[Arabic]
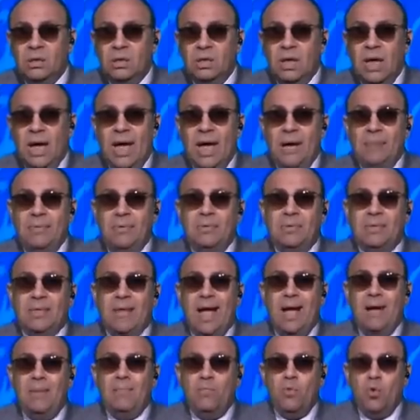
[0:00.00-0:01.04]
يا حبيبة
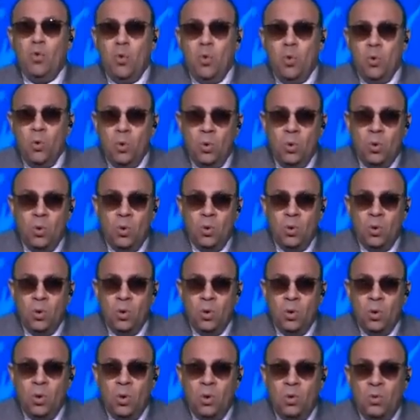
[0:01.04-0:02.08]
عمه
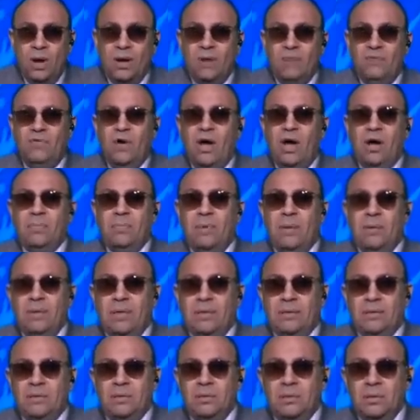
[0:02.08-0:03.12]
وأنا في حرب يا
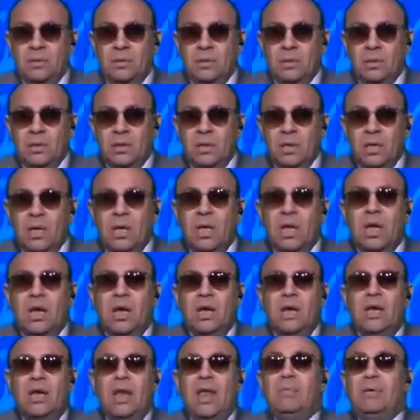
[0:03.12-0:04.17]
بت
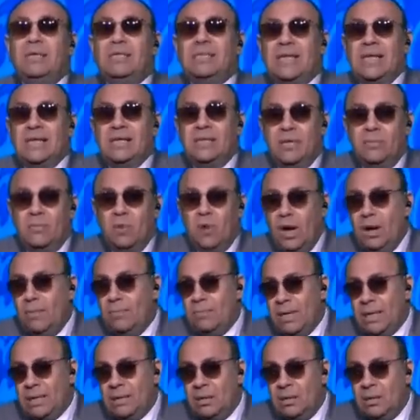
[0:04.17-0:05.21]
النبي سيدنا
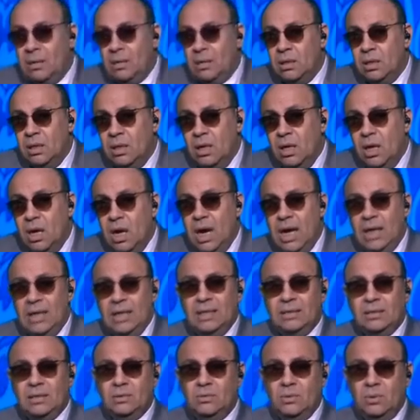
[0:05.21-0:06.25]
محمد
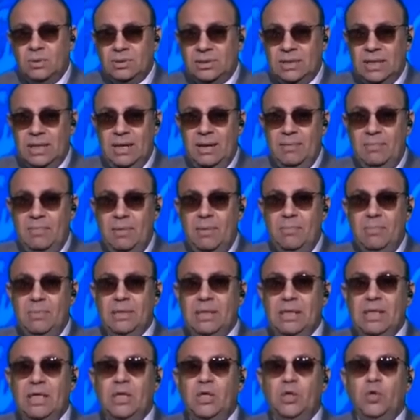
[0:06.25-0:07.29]
عليه الصلاة والسلام لما
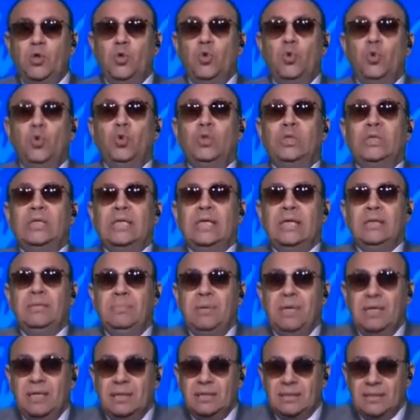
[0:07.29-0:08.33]
جه يوصي
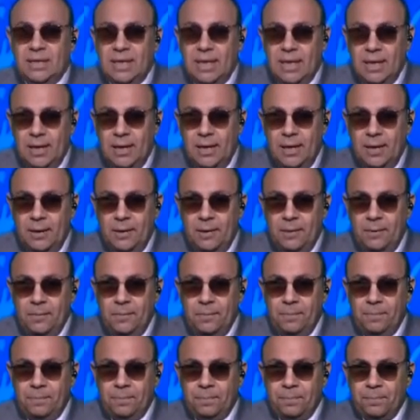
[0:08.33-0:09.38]
بالنساء
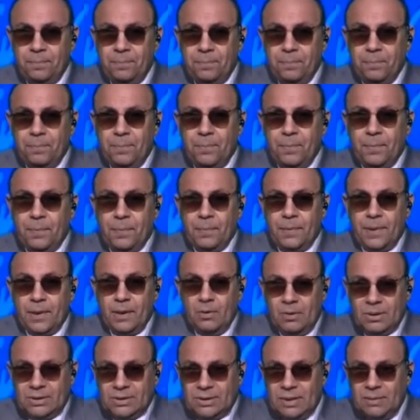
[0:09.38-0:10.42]

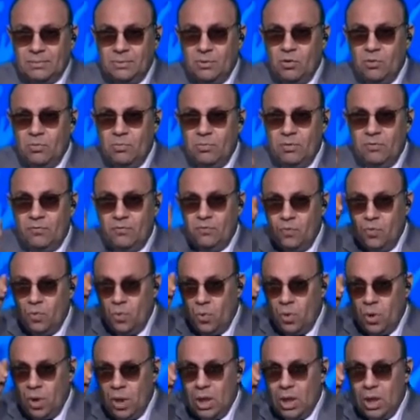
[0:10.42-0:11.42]
بص بيهم من فوق